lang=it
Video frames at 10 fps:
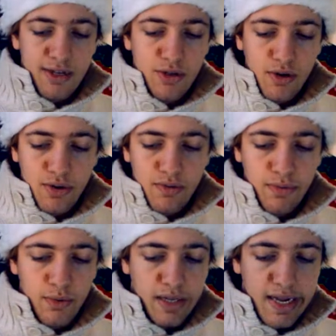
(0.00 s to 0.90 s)
il gioco non
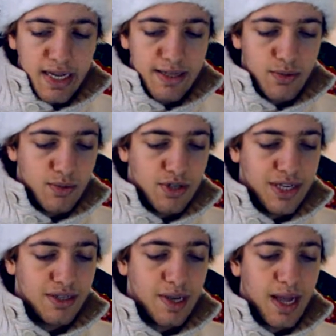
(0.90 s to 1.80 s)
fu di grande
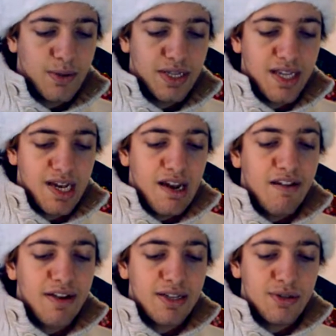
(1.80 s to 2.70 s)
successo a causa
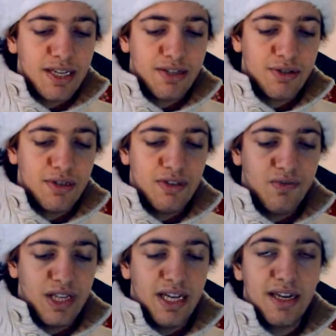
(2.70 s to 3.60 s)
dell'elevato tasso di
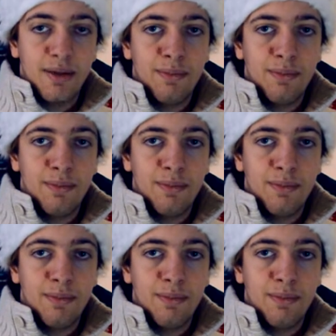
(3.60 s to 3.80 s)
sfida che